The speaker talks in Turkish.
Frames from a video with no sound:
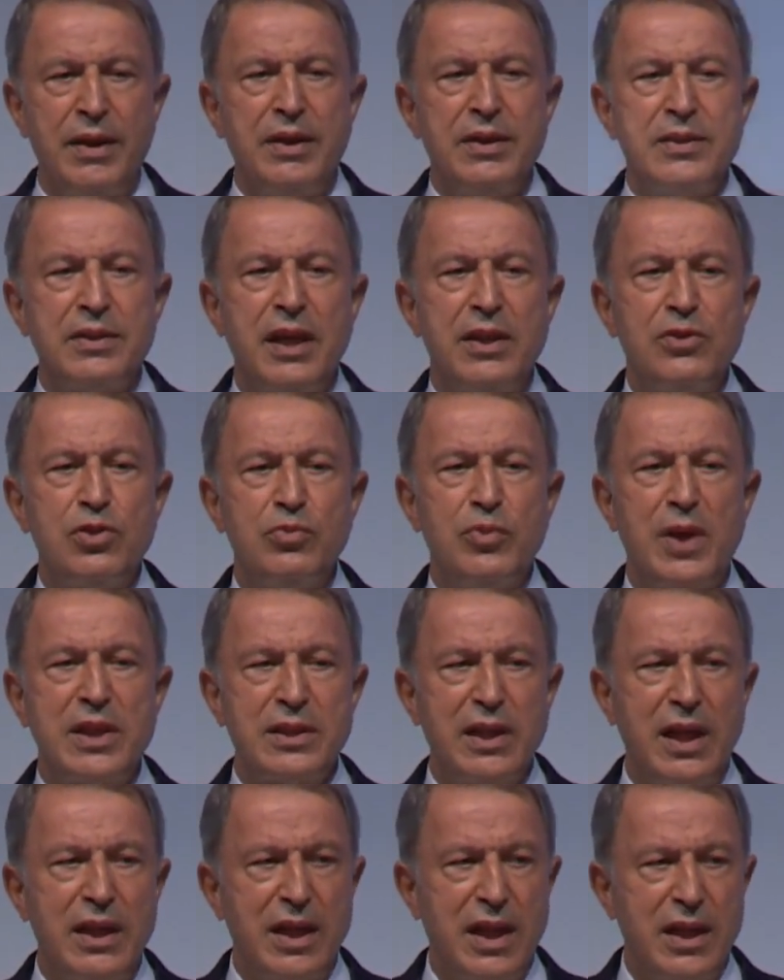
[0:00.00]
Sayın
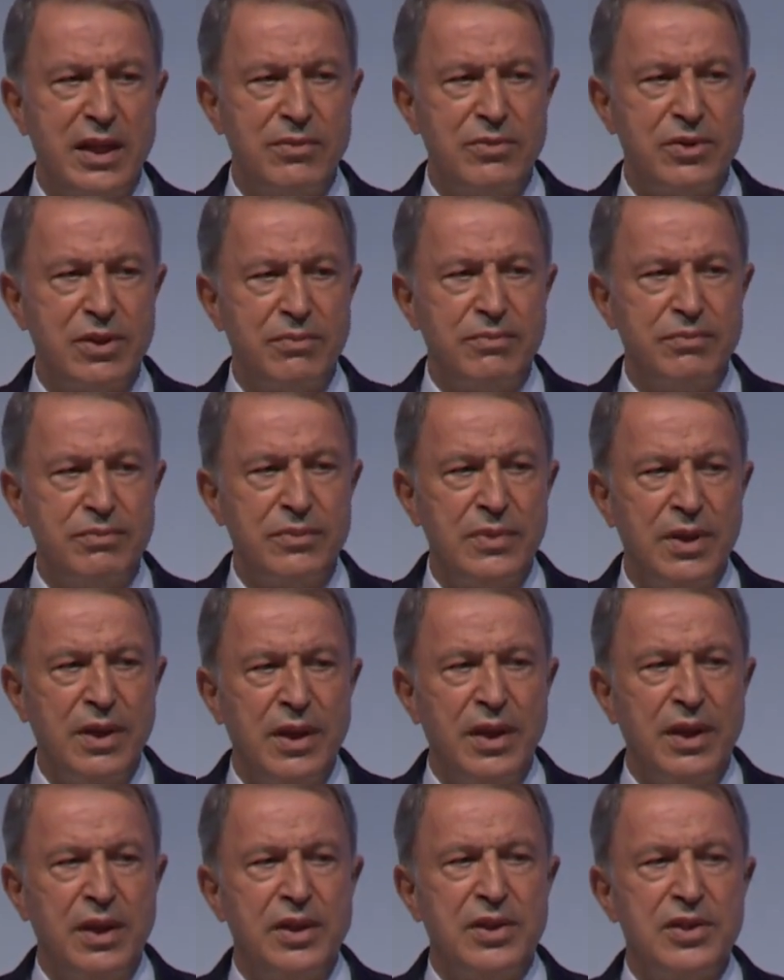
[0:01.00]
Cumhurbaşkan Yardımcım,
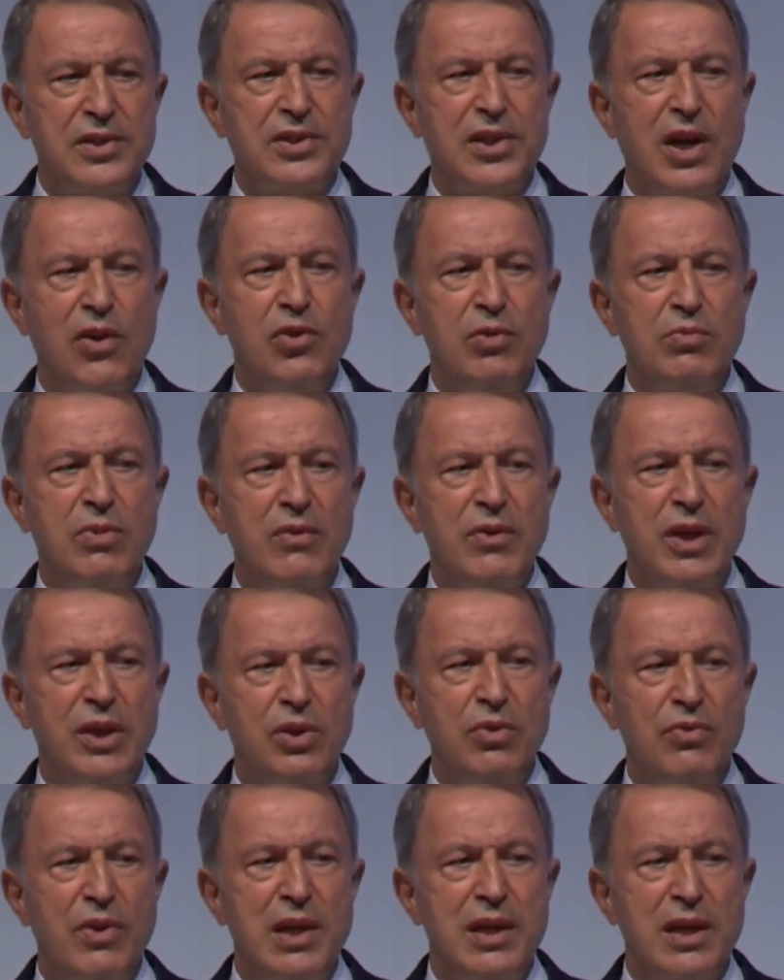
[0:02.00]
savunma ve
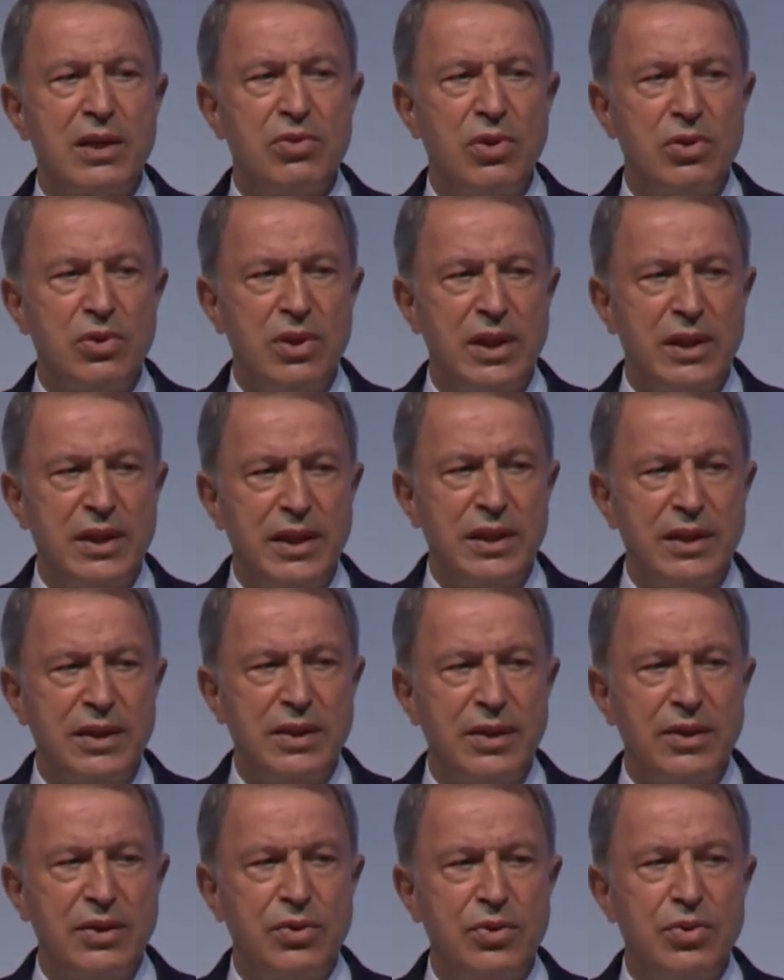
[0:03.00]
güvenlik konuları
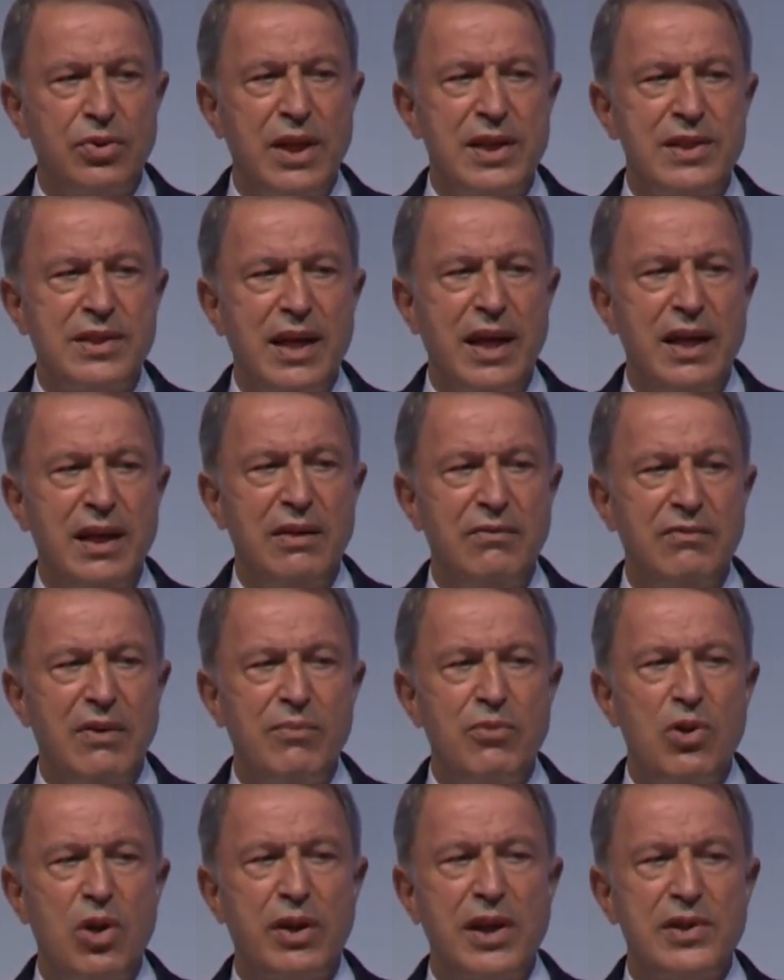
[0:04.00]
küresel
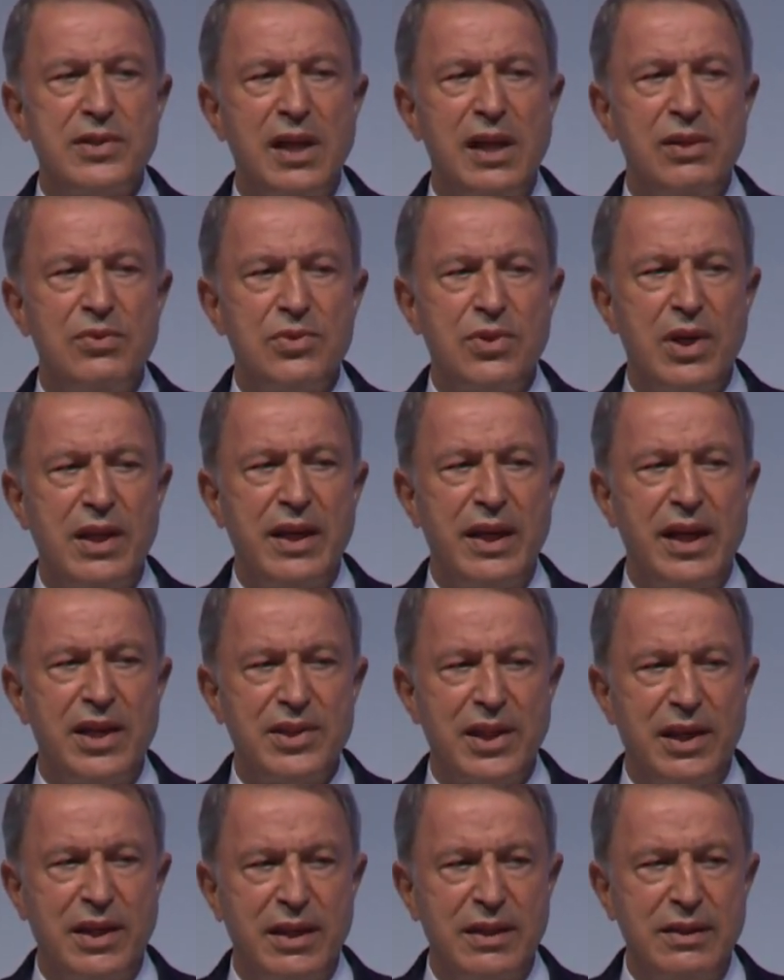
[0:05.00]
ve bölgesel düzeyde
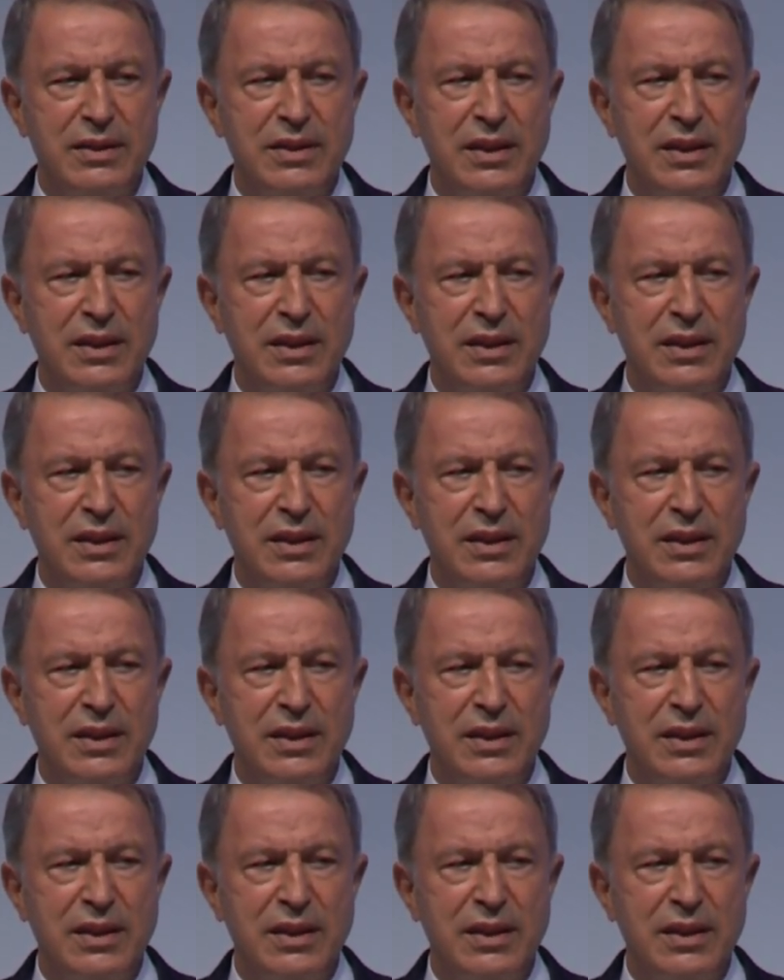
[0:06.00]
yaşanan